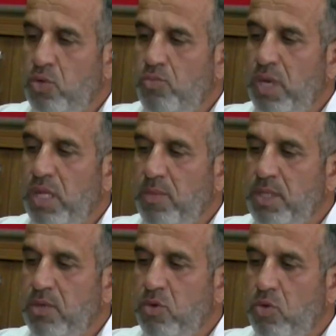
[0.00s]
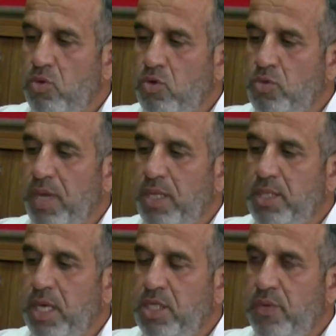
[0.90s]
tüm milletimizin 19
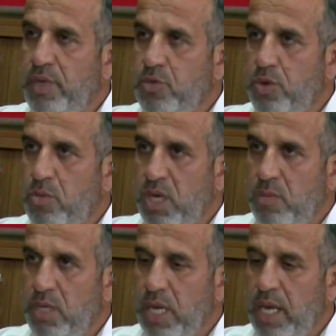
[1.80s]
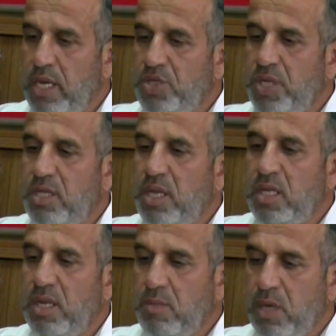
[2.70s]
Mayıs Gençlik ve Spor Bayramı'nı en içten
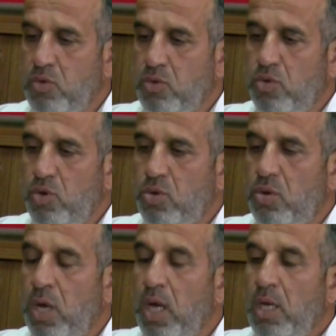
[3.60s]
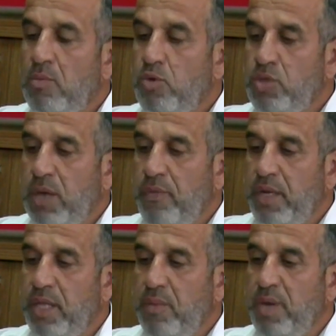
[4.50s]
dileklerimle kutluyor. Bu
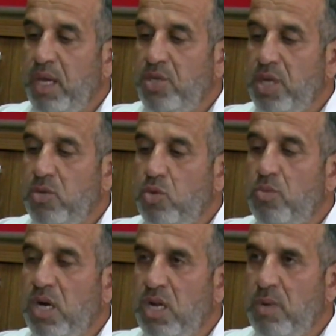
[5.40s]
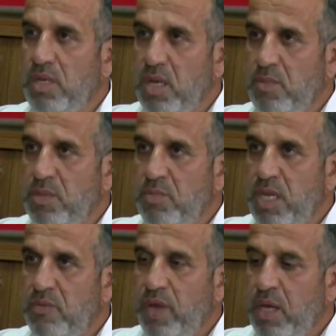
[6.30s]
zaferde emeği geçen tüm kahramanlarımızı
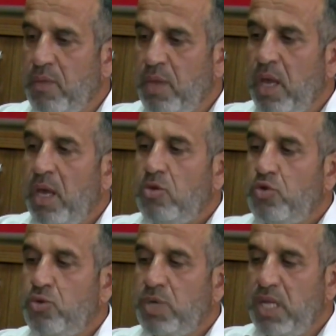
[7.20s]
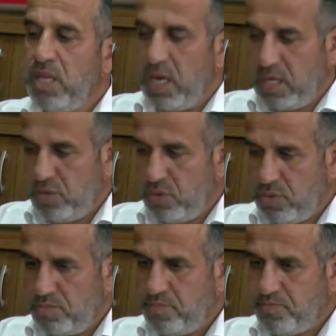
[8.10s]
minnet ve şükranla
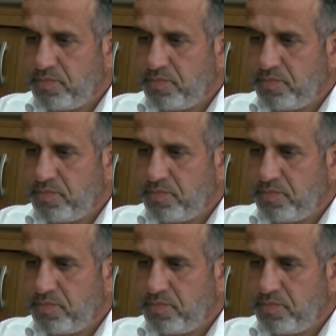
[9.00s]
anıyorum.